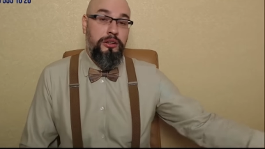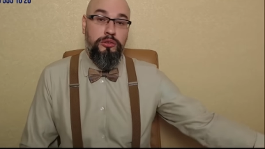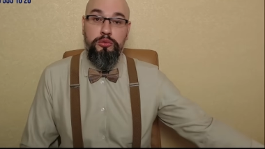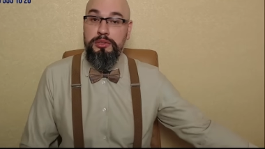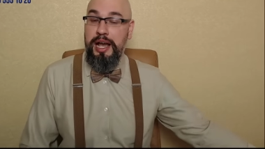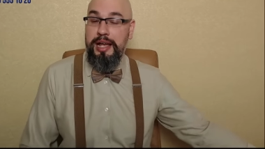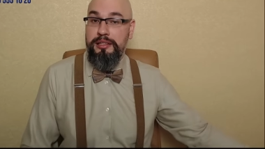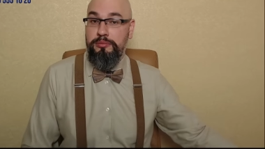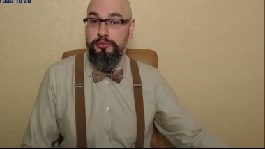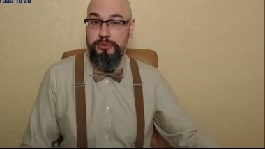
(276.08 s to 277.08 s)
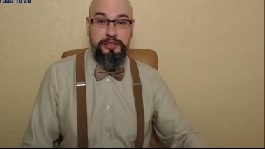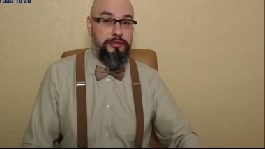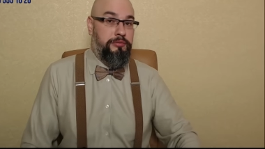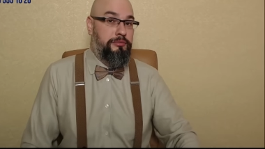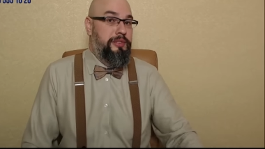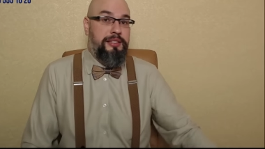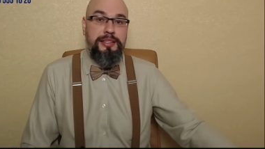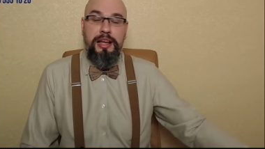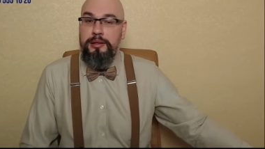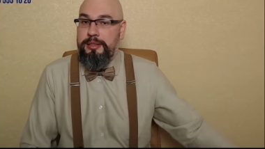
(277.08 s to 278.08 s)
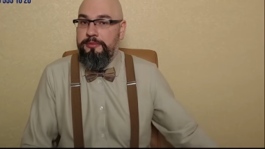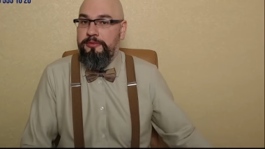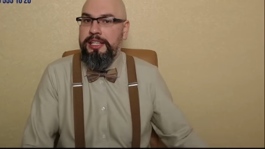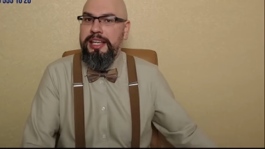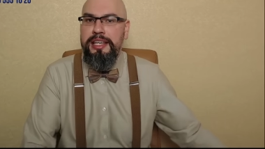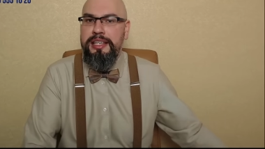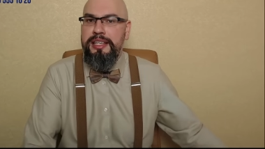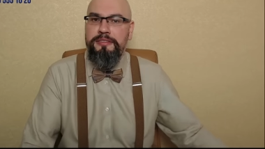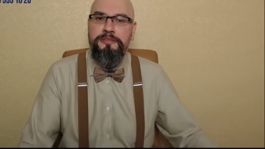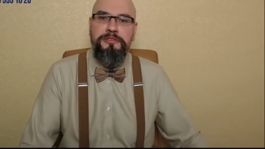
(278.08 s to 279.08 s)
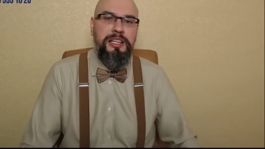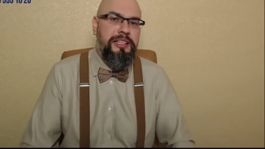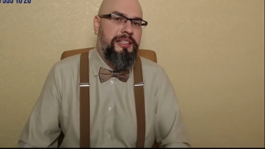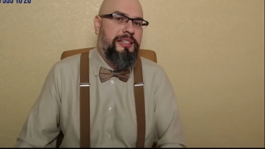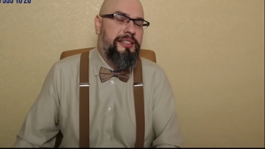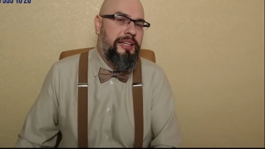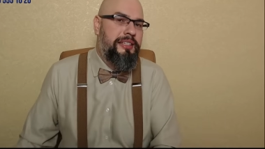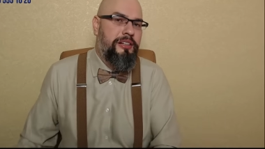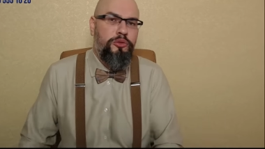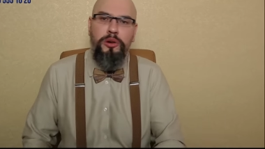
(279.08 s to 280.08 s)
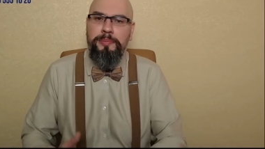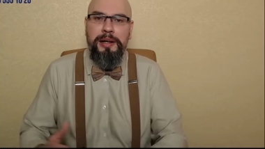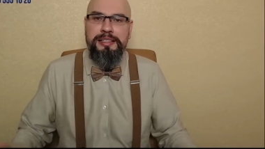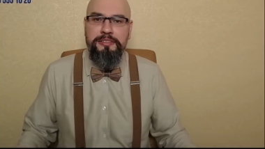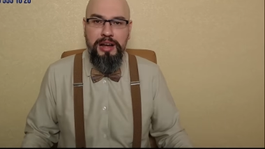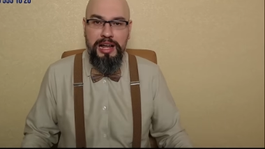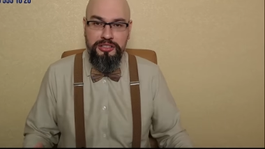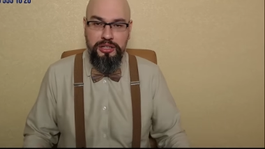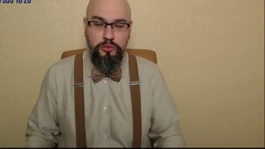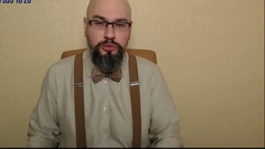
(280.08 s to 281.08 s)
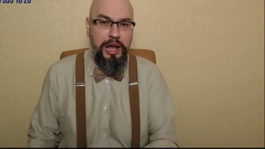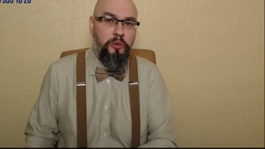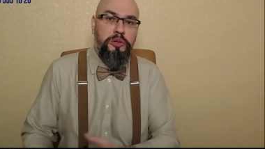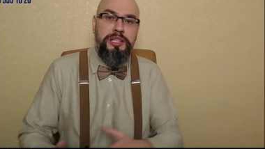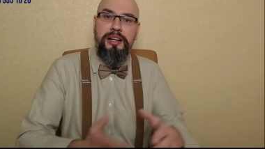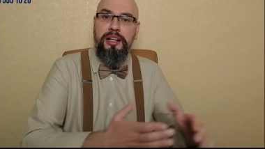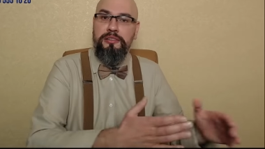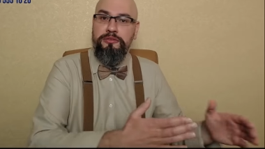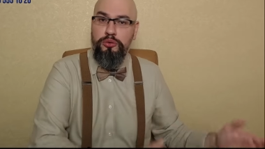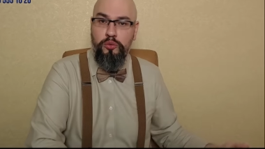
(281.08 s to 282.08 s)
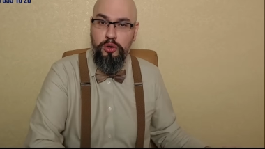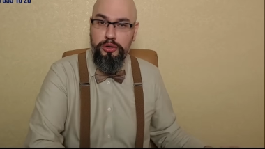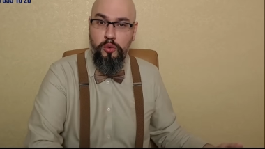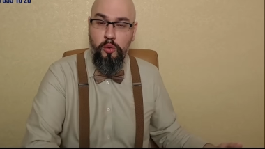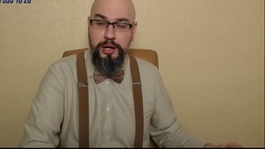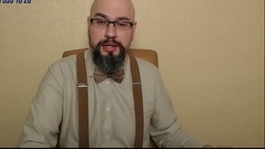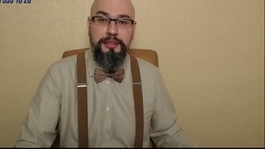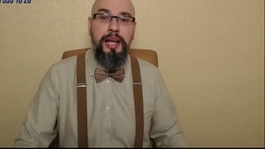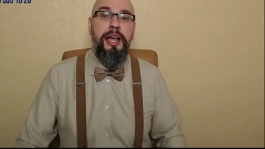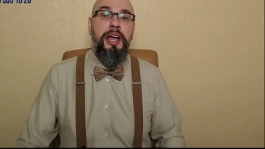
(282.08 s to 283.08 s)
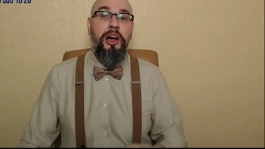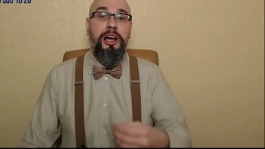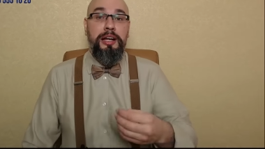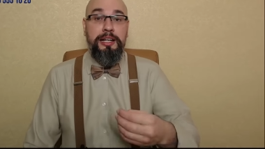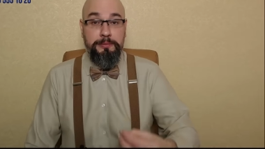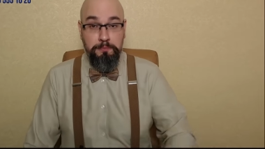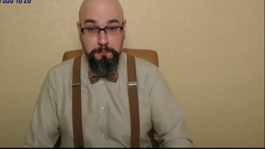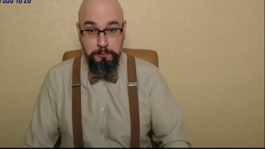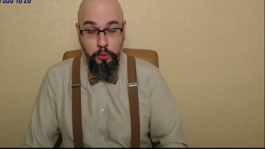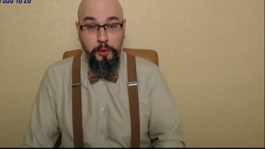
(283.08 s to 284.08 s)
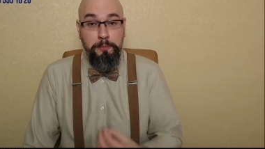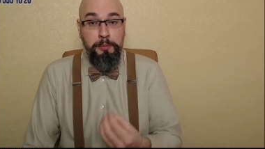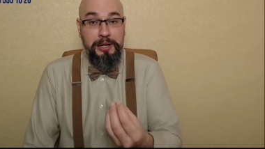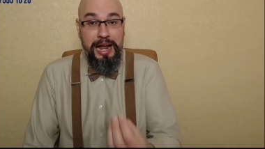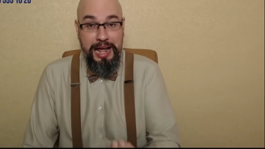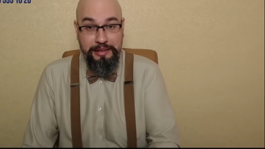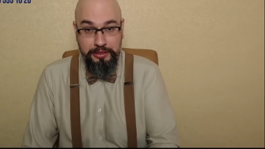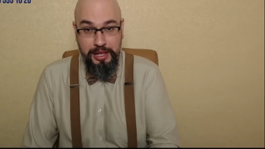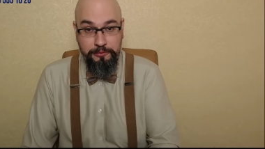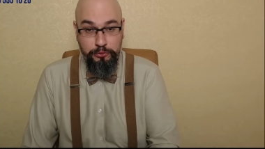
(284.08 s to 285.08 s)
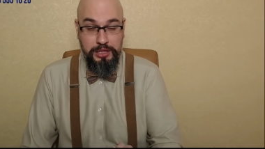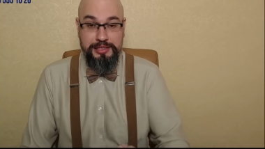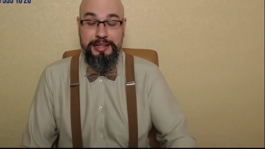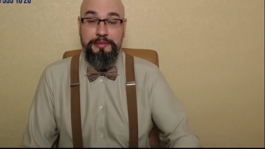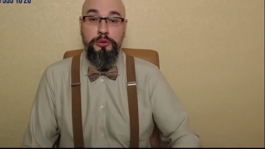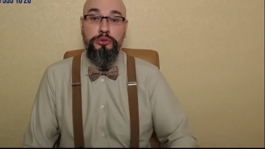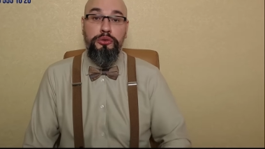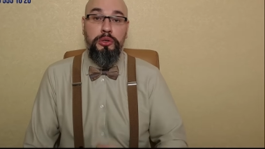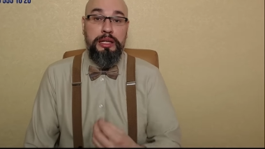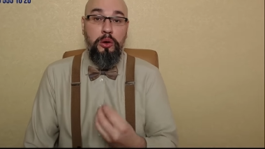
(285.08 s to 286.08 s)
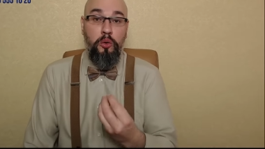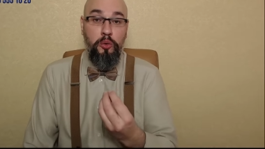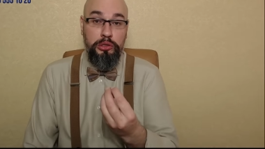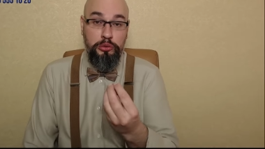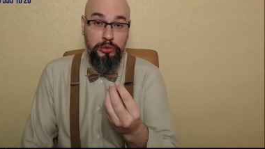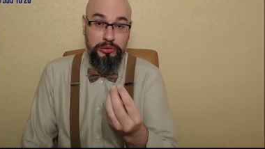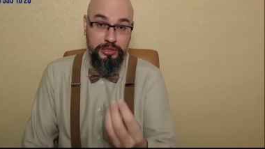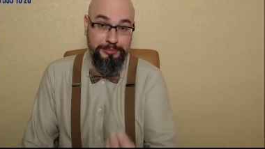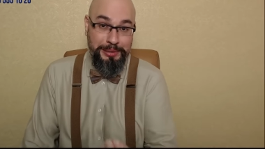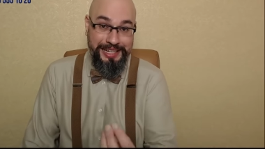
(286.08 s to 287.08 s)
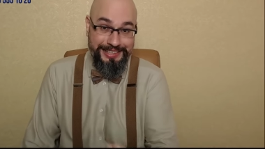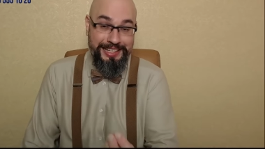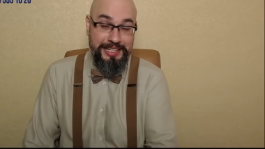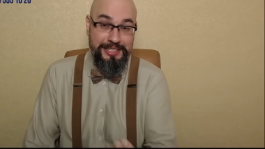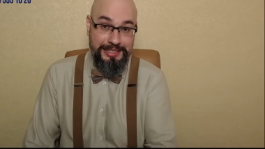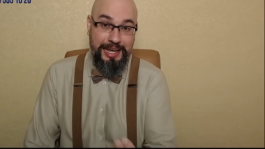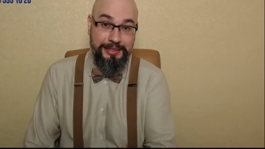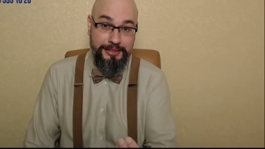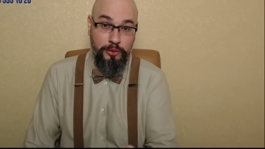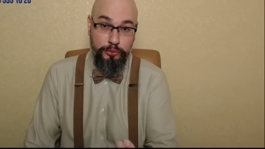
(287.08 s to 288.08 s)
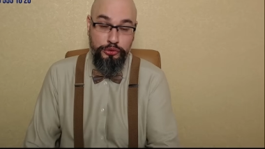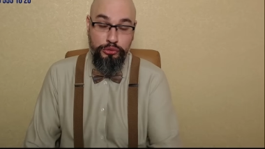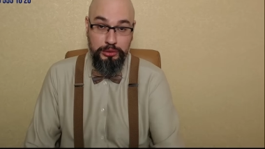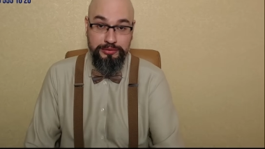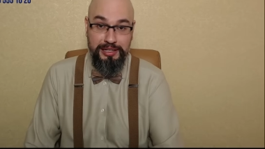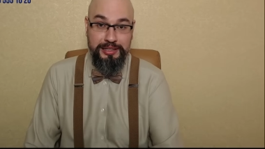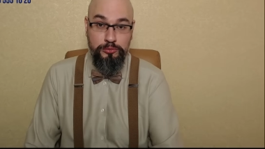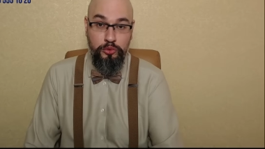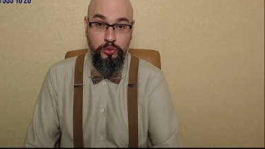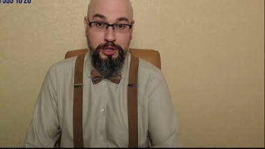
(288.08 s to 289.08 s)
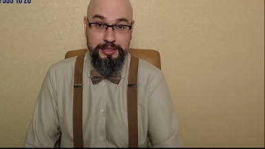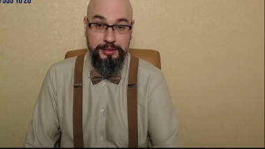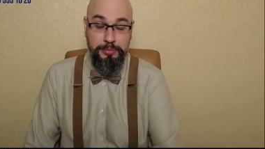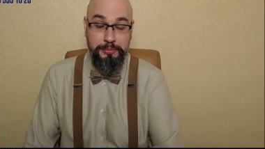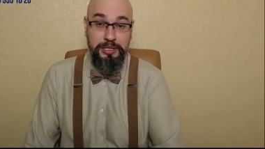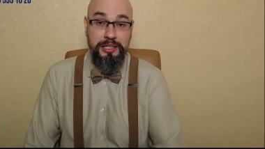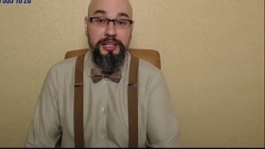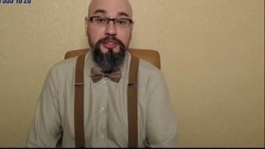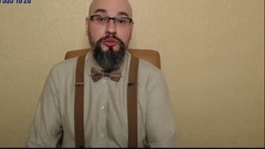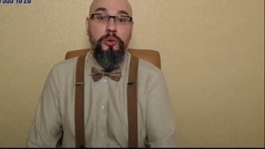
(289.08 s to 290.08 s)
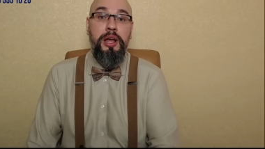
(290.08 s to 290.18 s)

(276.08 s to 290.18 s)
куда-нибудь, э, не знаю, там Киев, Винница, Тернополь, неважно куда, уехал в другой город по правилам воинского учета он должен пойти и стать на учет в этом городе по приезду,